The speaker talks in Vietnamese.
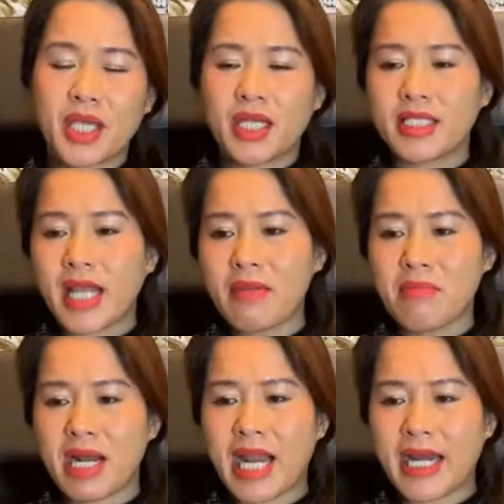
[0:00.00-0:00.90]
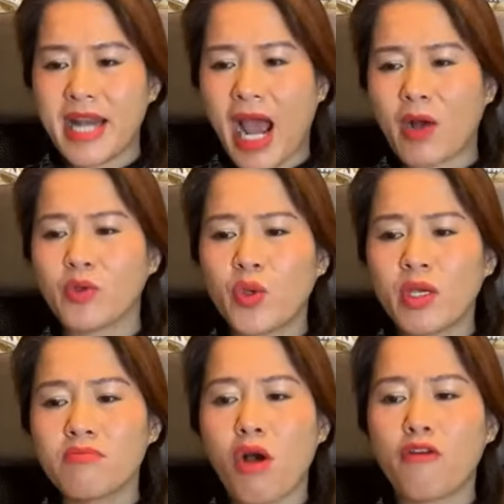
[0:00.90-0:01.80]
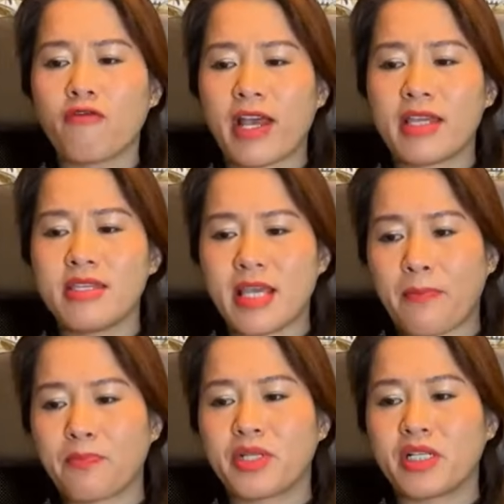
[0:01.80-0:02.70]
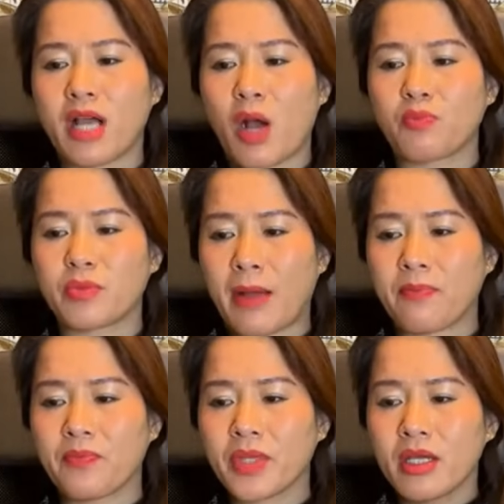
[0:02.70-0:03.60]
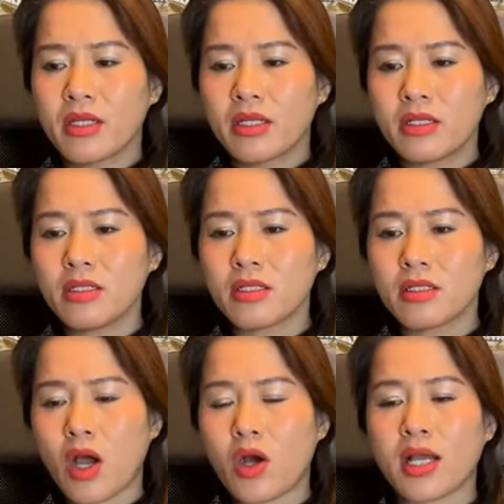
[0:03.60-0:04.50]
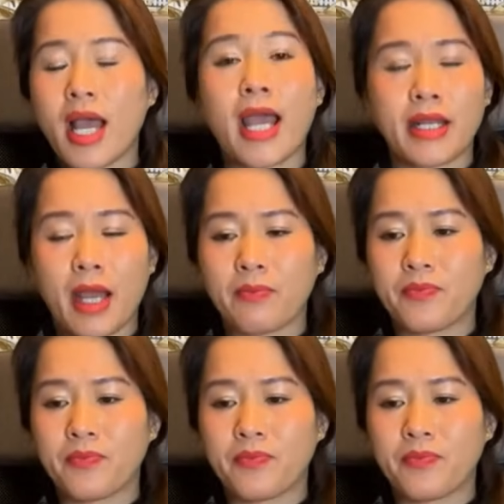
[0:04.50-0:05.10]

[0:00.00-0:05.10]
để mà lãnh đạo chuyên môn phải nhập trường học tập trước non 2 năm